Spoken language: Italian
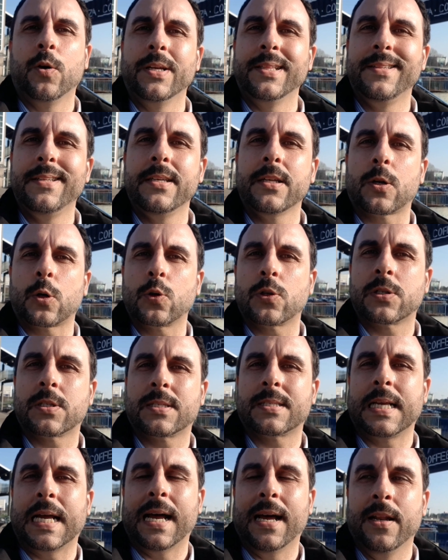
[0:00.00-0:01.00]
e di
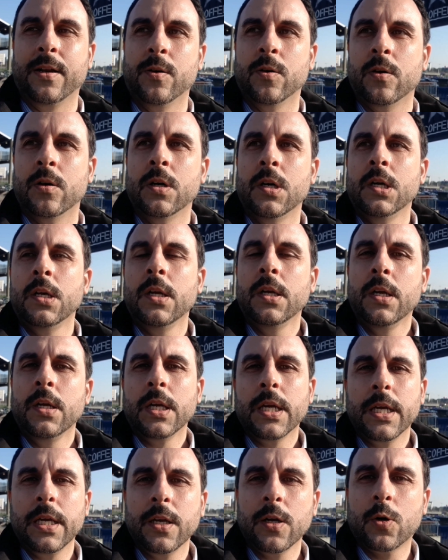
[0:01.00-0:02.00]
Rozzano,
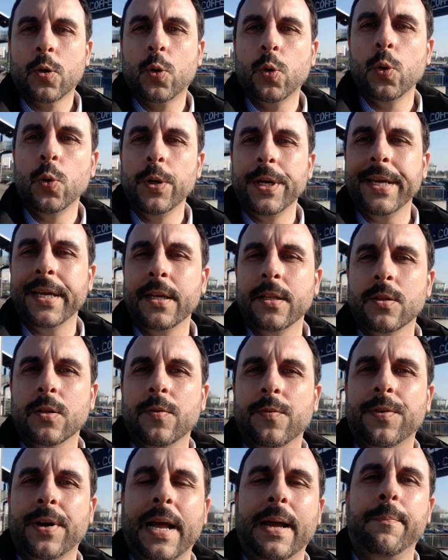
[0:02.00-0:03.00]
in cui
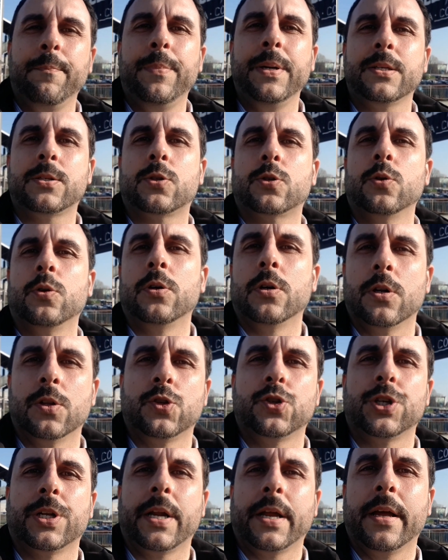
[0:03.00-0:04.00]
dovrebbe
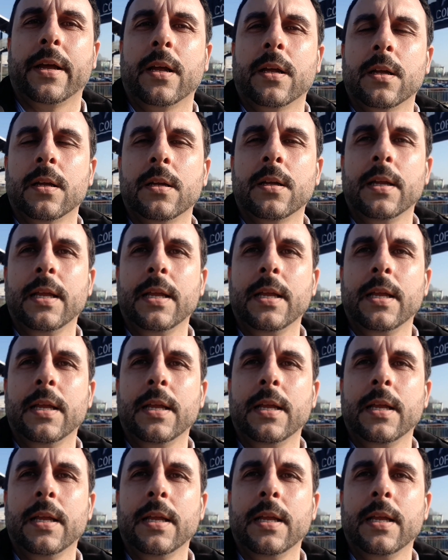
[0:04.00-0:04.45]
sorgere